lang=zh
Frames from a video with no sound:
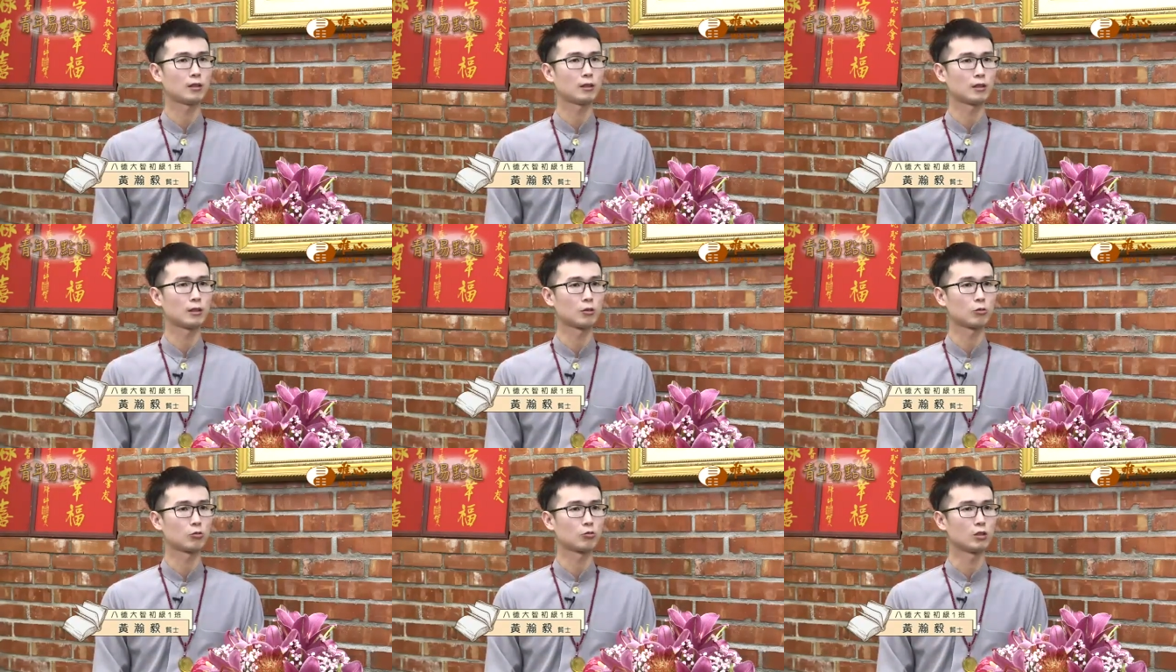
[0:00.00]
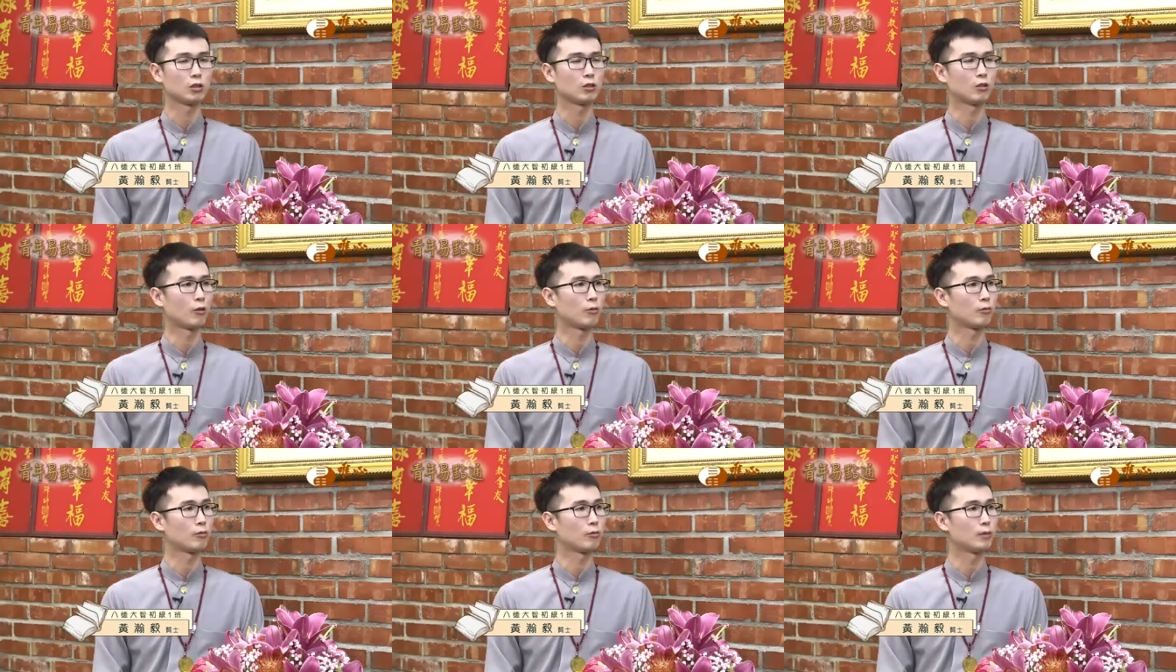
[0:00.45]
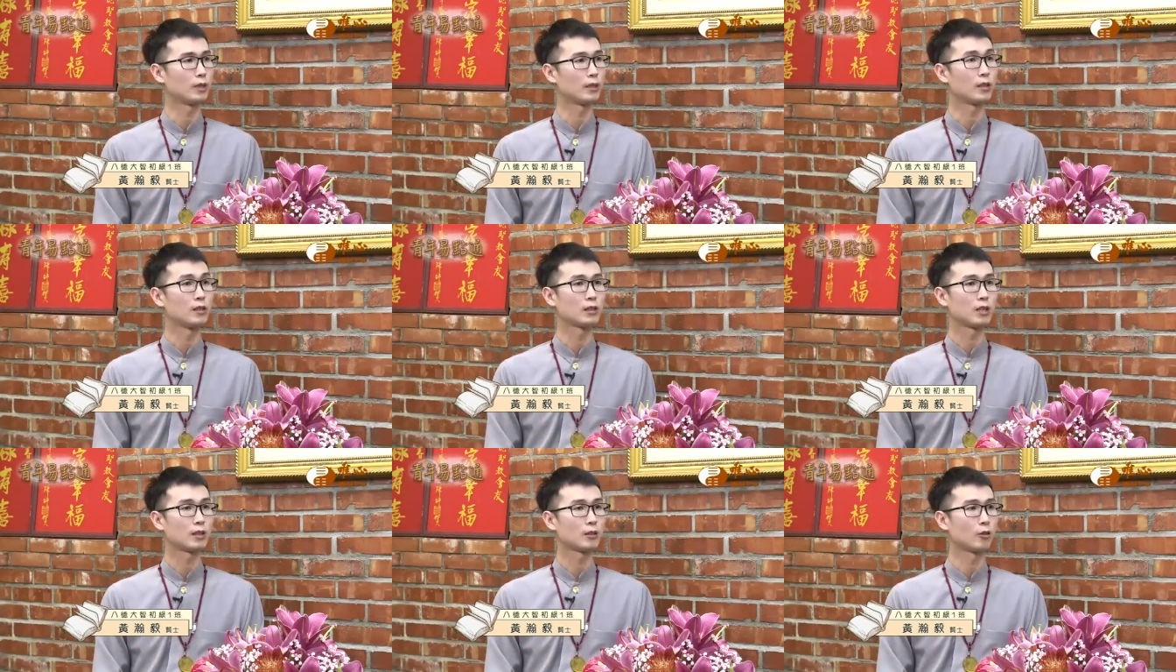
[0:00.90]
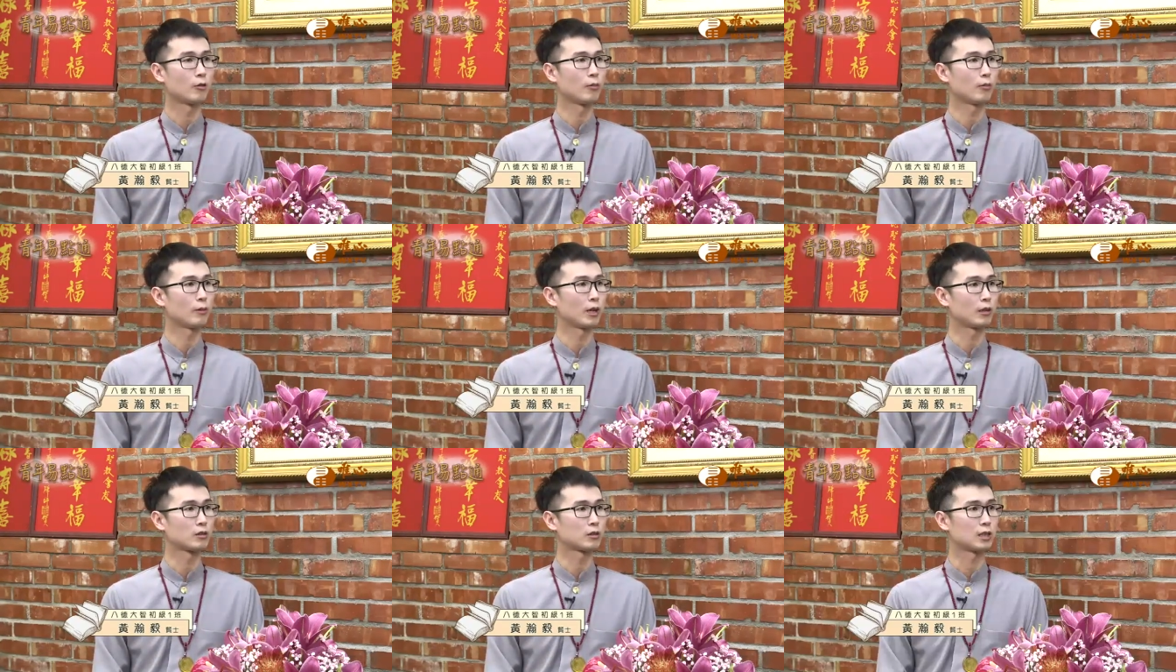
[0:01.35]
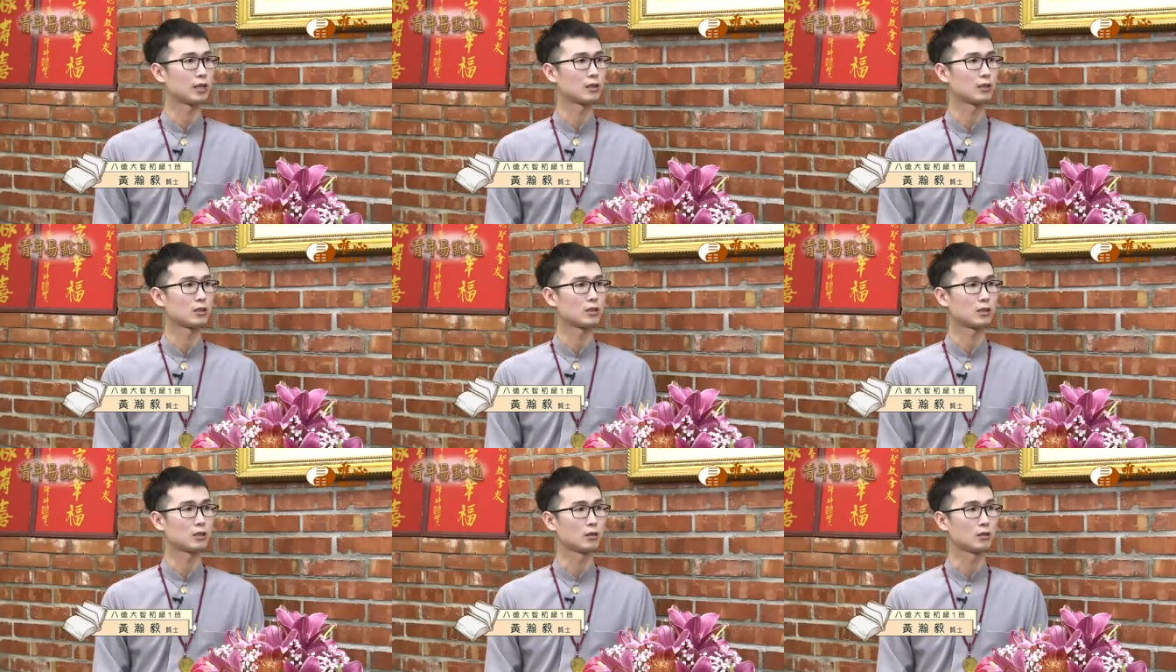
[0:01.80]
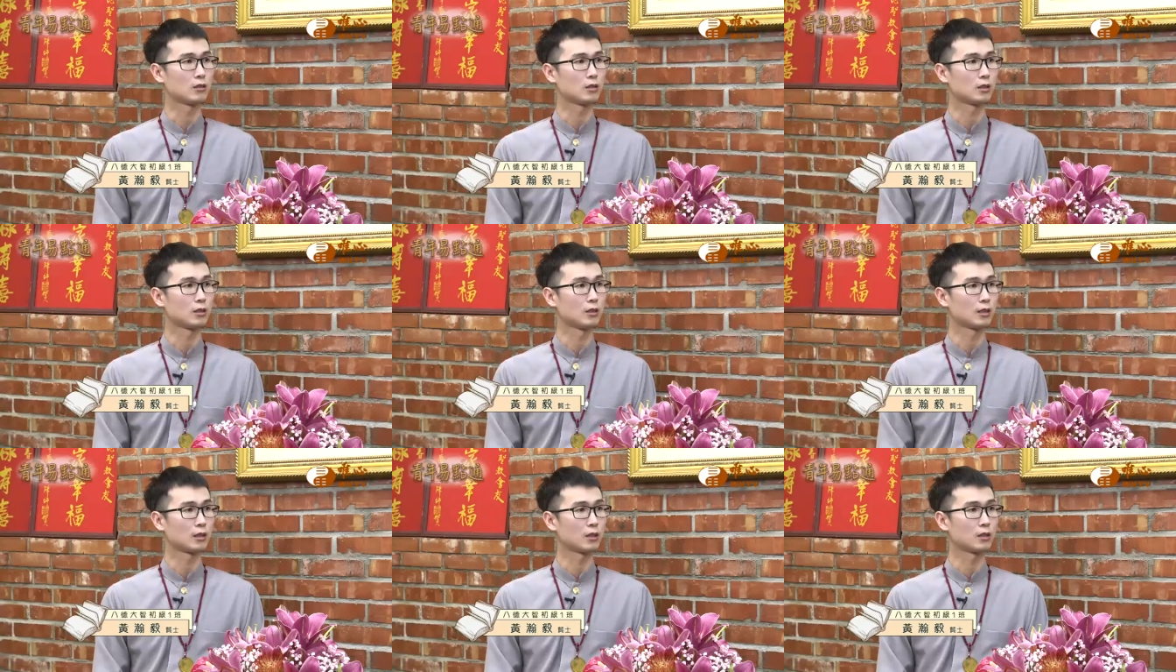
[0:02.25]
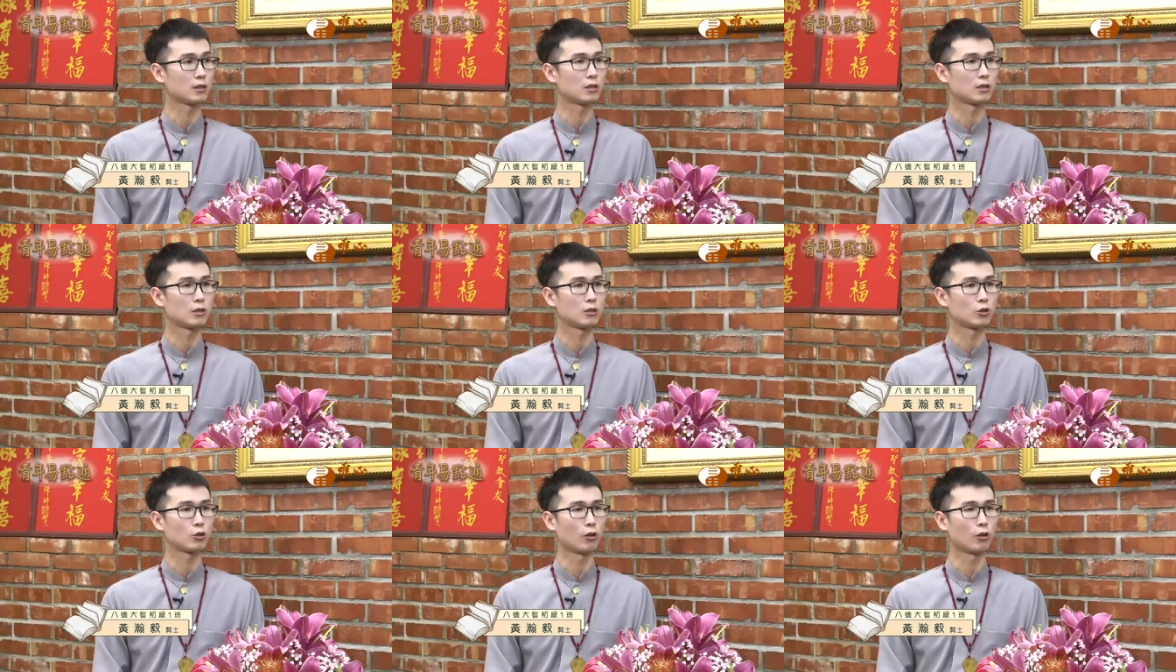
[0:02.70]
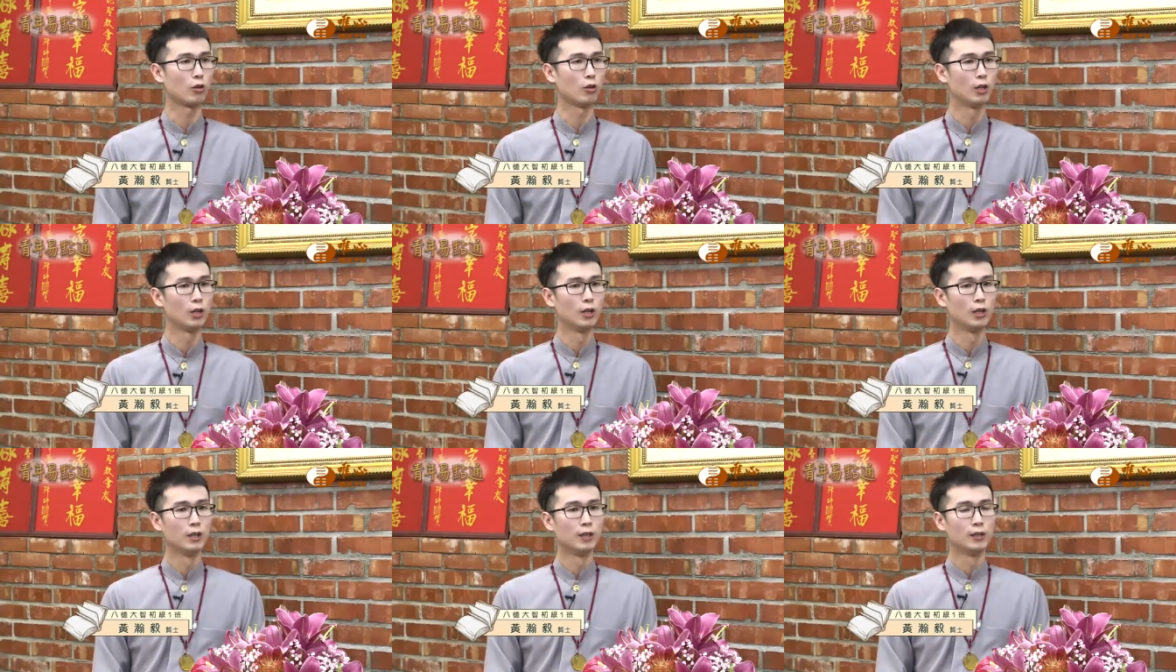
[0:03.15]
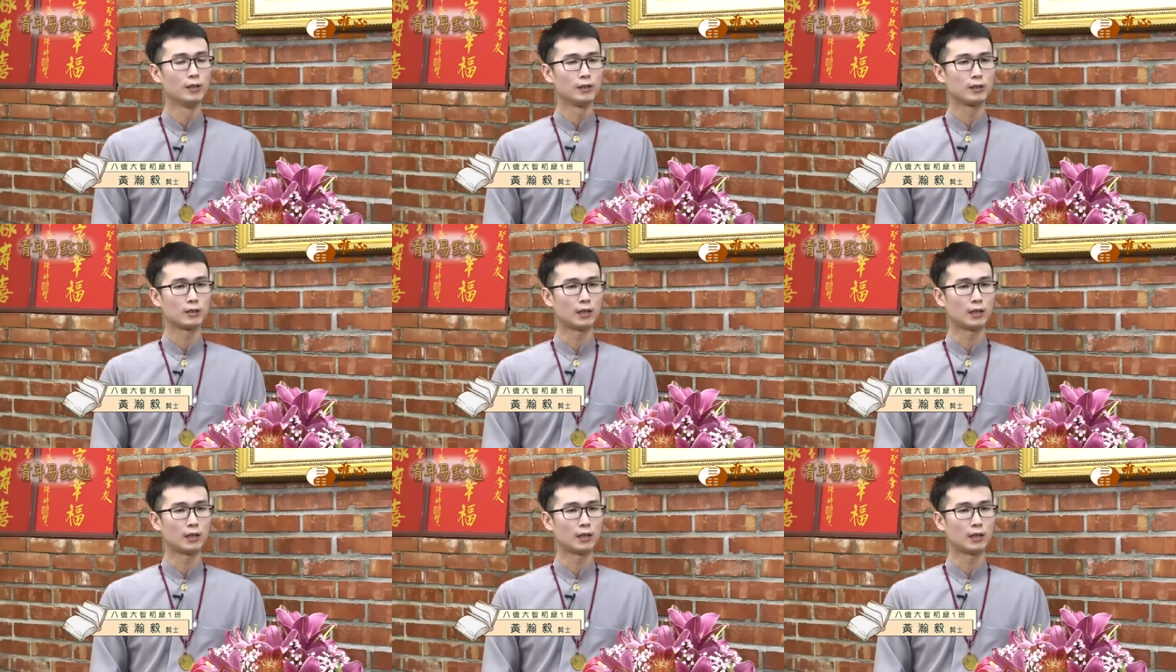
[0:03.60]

那个土地公呃天宫庙在祈那个祈求，是，